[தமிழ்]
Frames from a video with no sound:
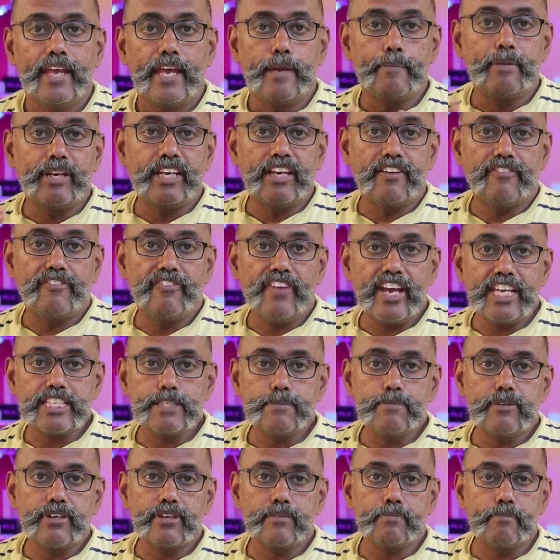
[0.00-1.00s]
இப்போ நீங்கள்
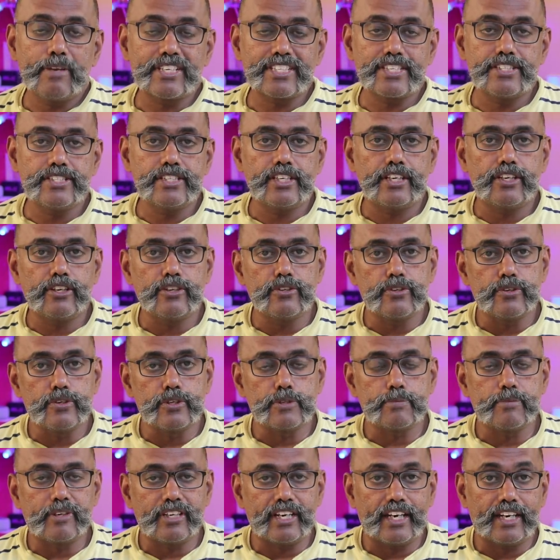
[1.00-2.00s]
ஃபேஸ்புக் மெசஞ்சர்
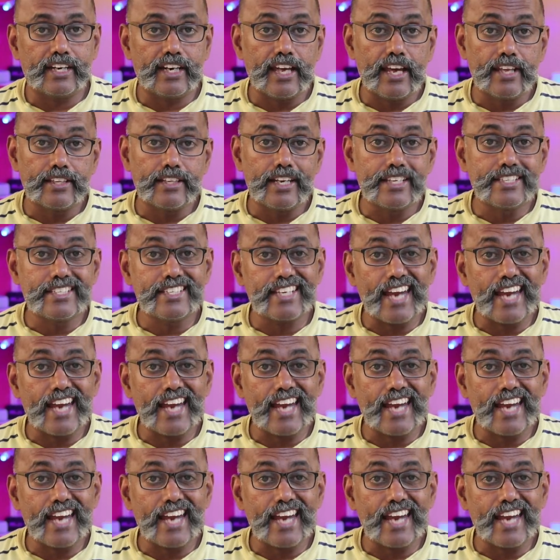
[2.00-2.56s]
யூஸ் பண்ணுறீங்கன்னா அந்த